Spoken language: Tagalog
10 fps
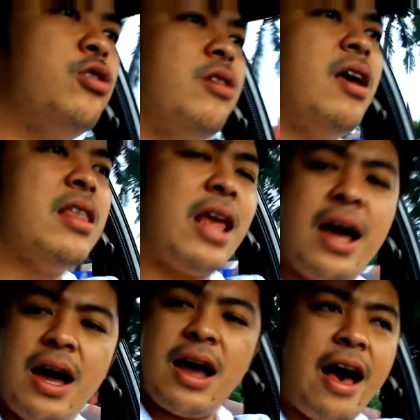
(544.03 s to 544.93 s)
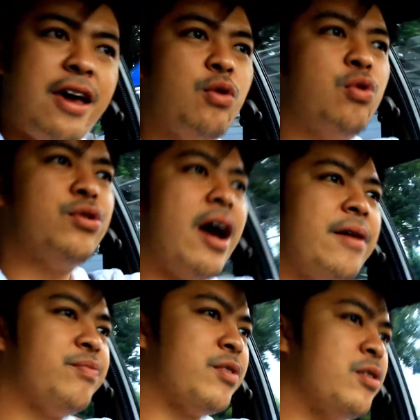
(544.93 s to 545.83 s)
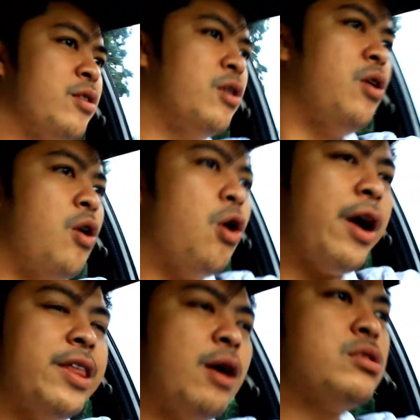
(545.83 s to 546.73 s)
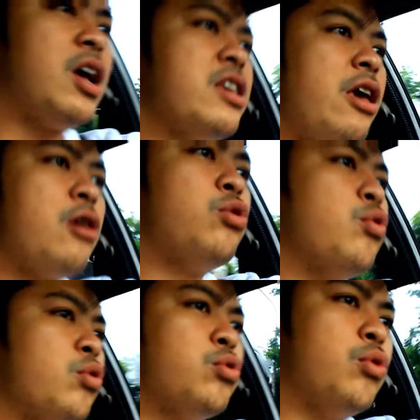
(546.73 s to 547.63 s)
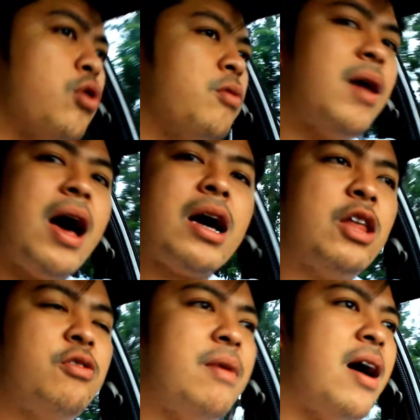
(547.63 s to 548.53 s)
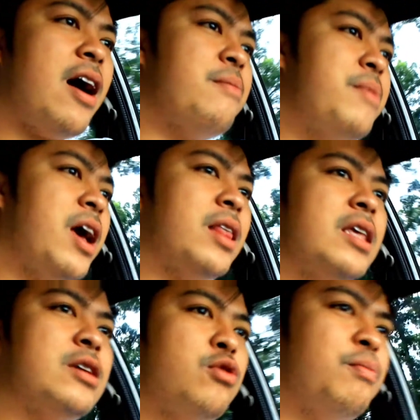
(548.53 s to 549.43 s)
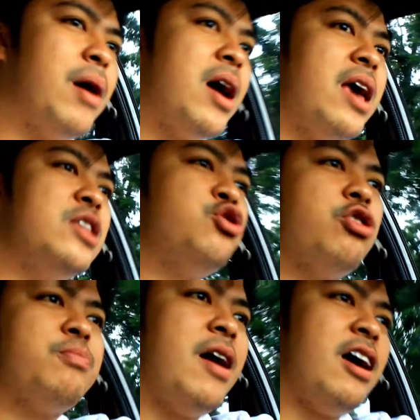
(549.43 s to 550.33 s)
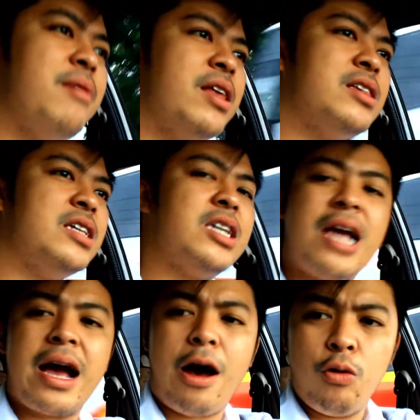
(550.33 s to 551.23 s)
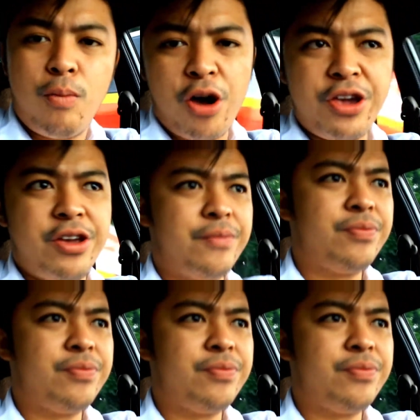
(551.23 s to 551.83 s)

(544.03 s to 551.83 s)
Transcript: ganun. Talagang ayaw ho niya. Okay na ho sa kanya yung turo-turo mga ganung mga kaibigan. kumbaga in short mga kaibigan, isa siyang cowboy.